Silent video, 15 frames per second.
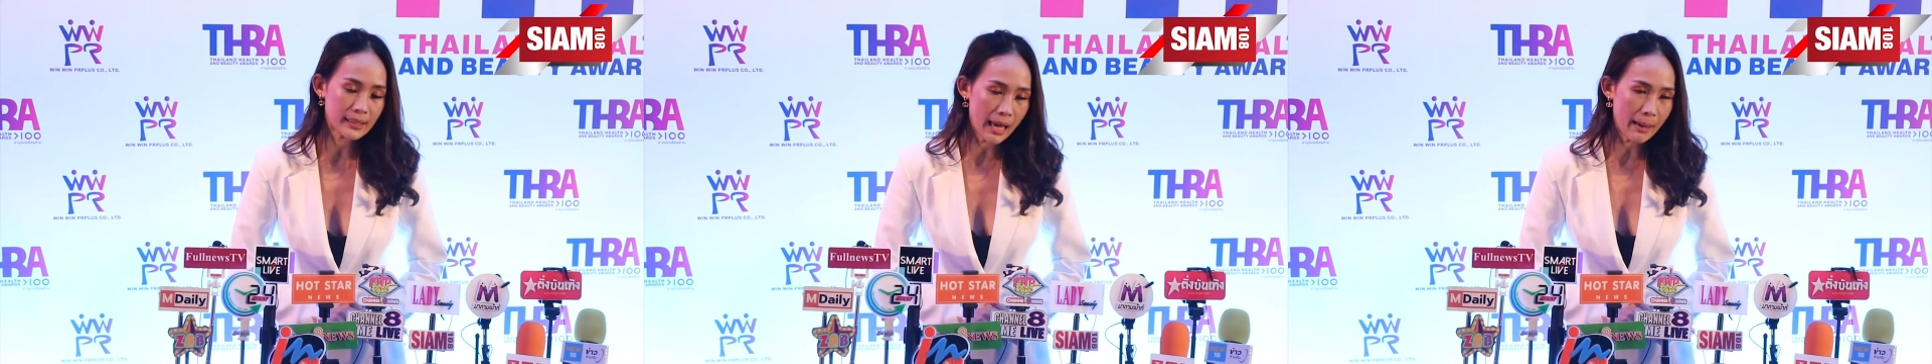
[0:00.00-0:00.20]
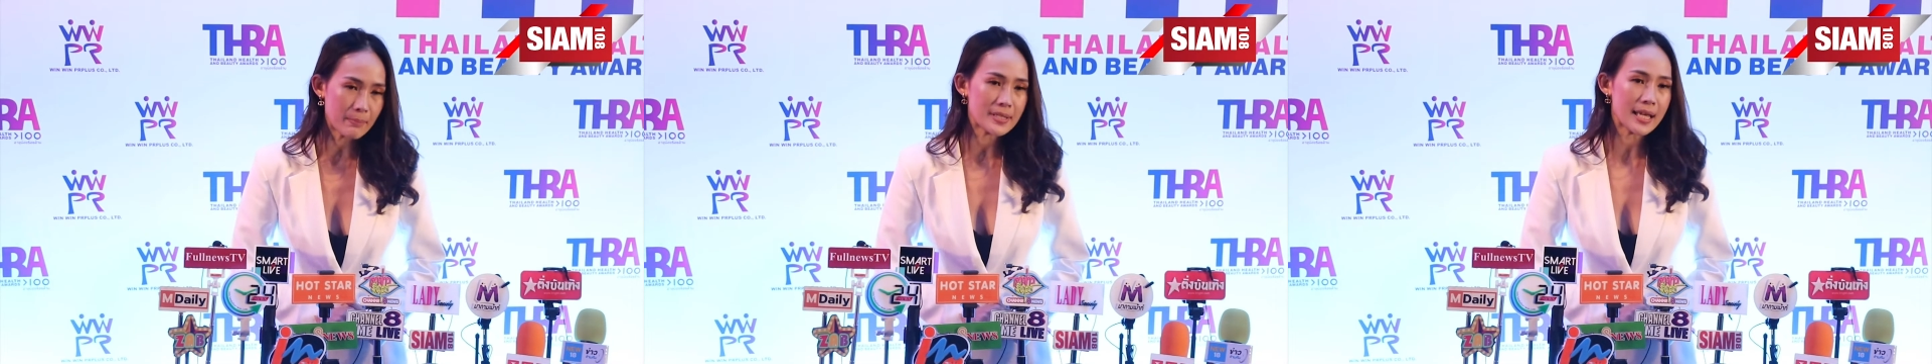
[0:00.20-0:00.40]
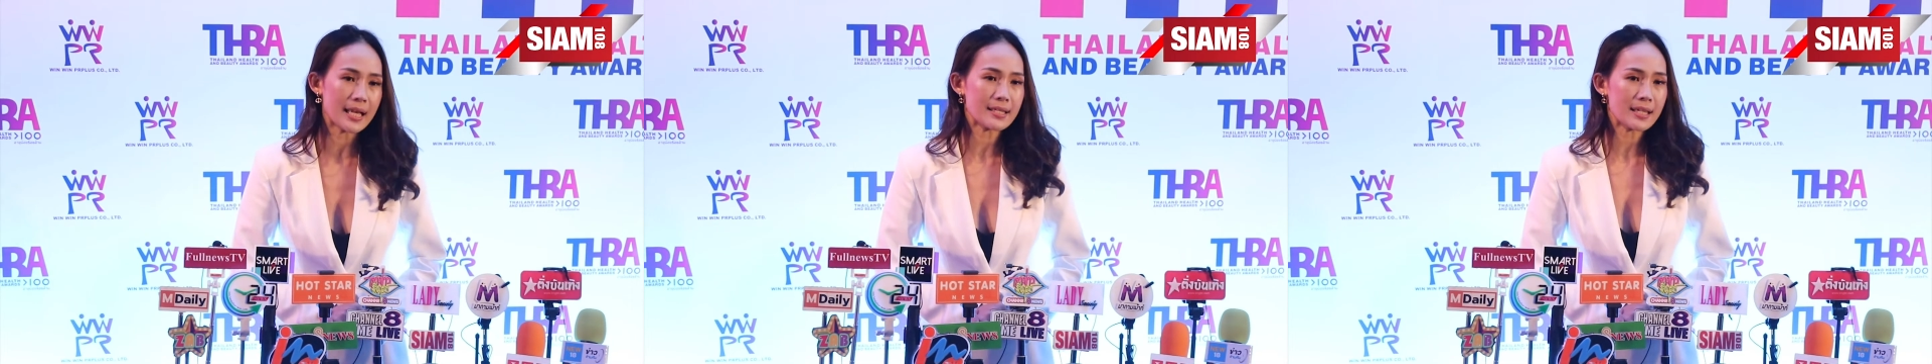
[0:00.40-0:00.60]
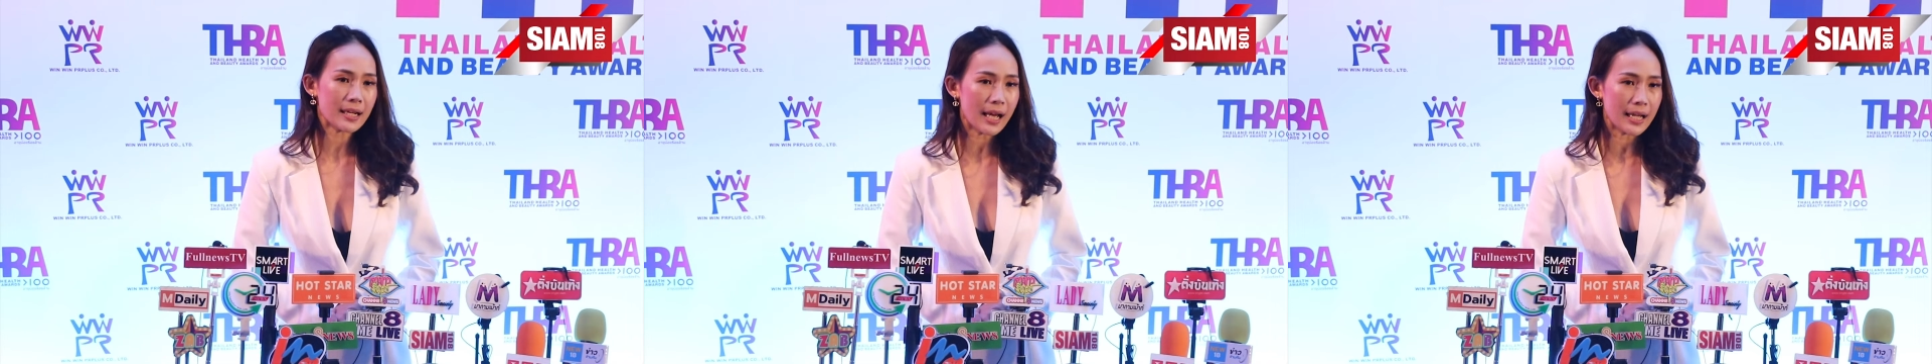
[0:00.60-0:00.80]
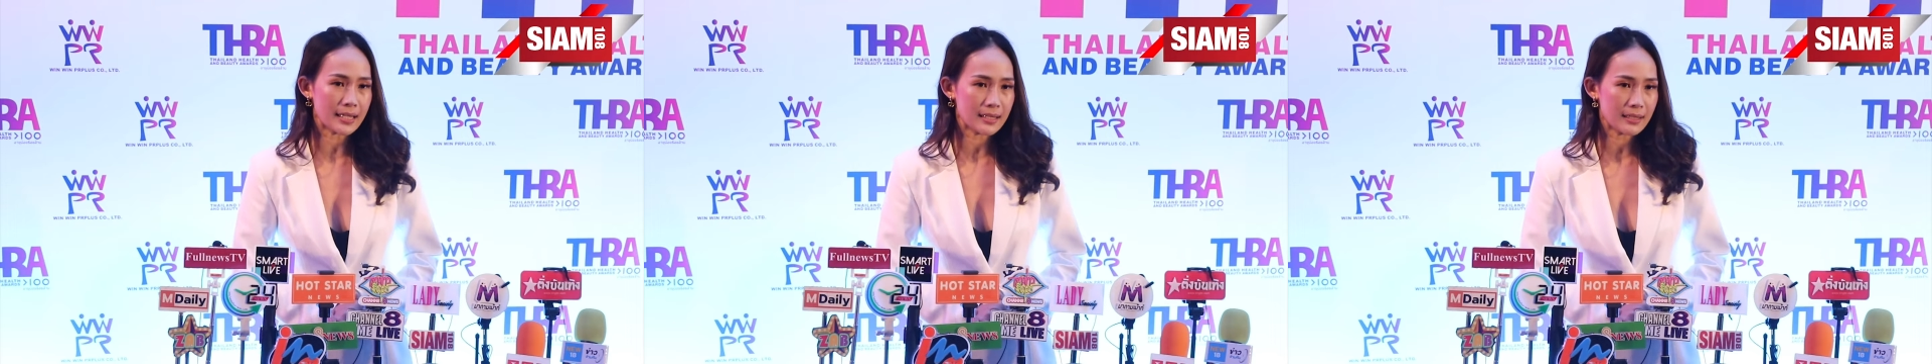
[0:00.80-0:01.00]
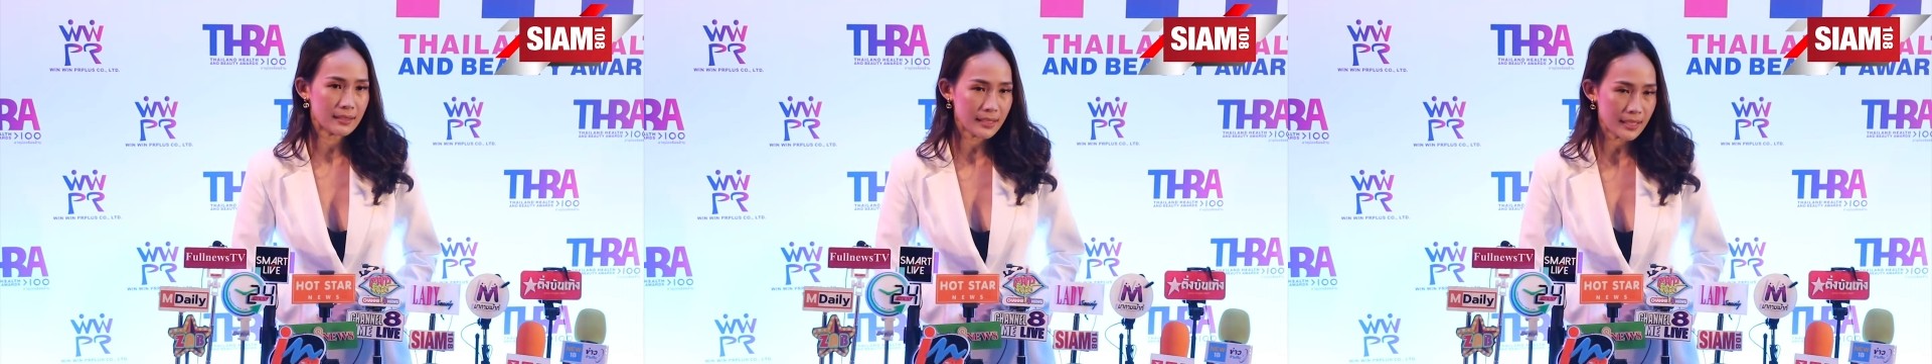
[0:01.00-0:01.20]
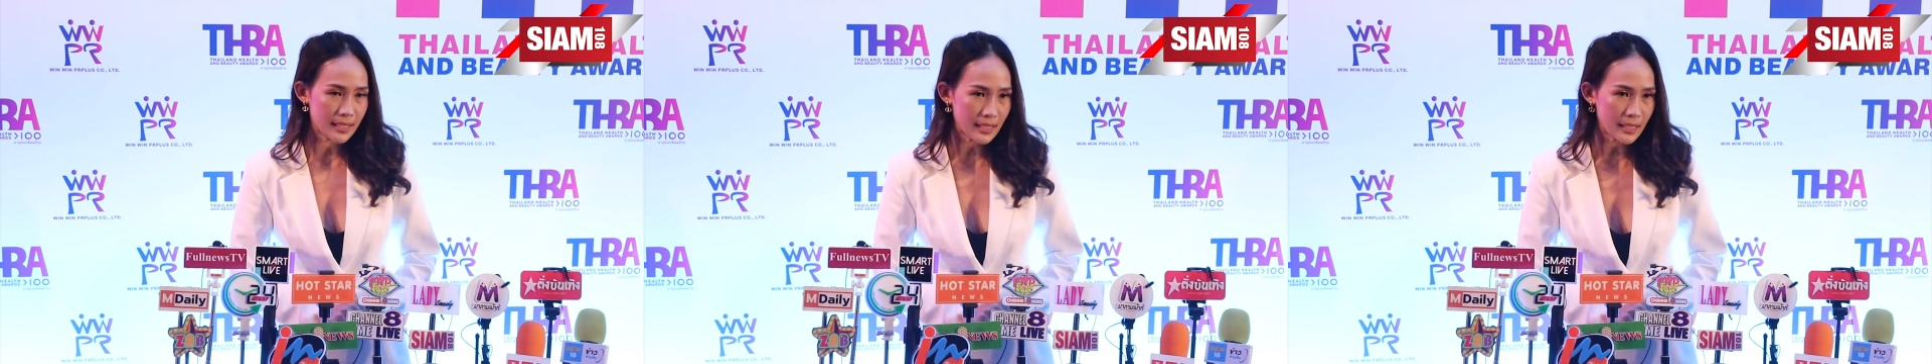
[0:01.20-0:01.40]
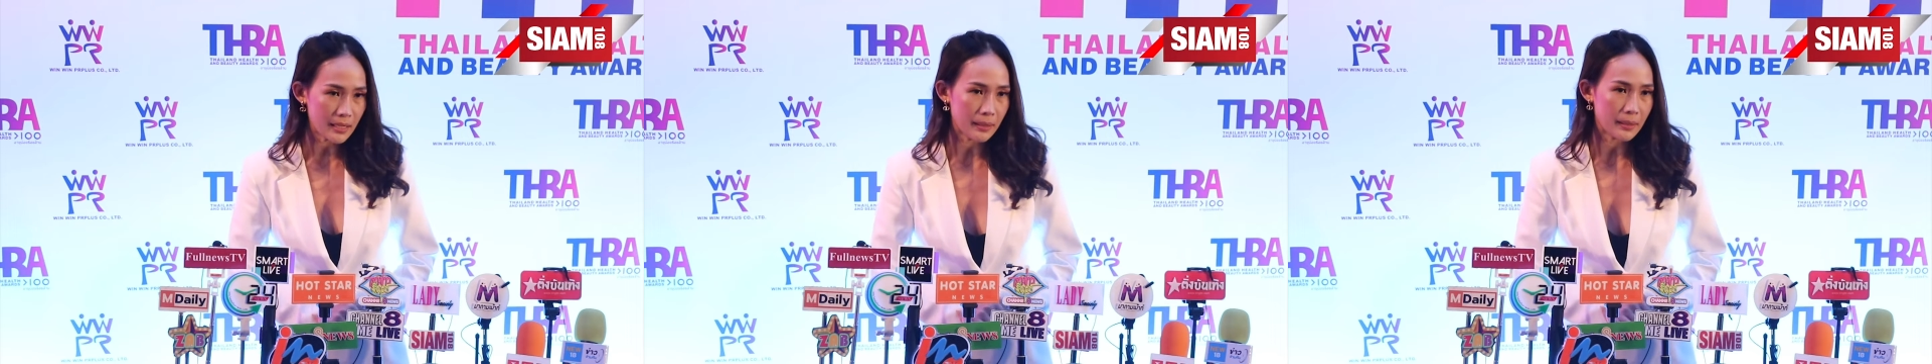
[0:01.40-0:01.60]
ทำสารสกัดที่